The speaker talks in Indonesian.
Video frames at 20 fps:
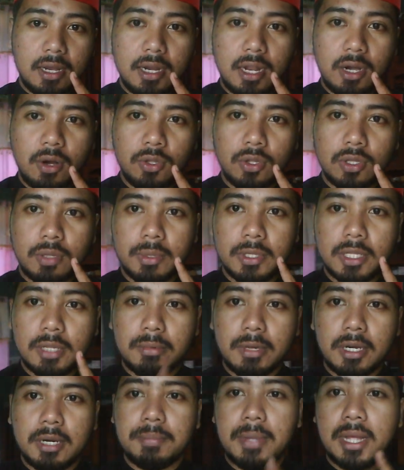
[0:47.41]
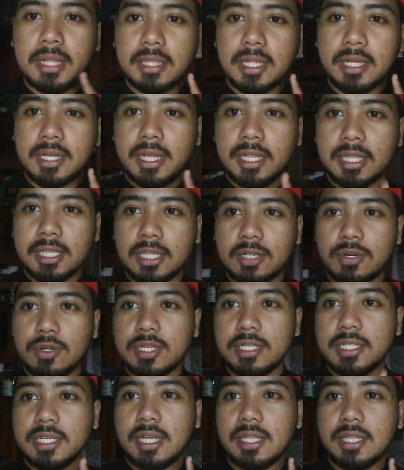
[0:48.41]
dan bagi teman-teman pantengin
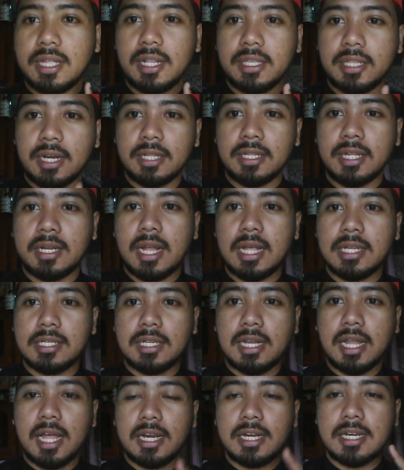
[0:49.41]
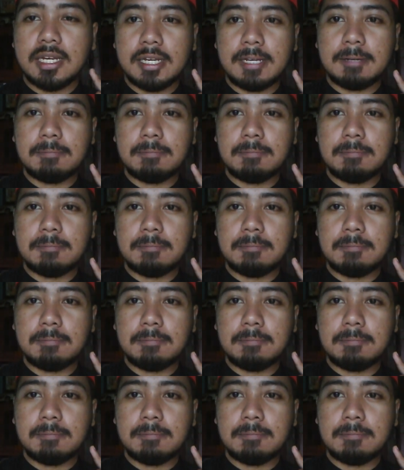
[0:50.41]
terus channel Trevan Adlan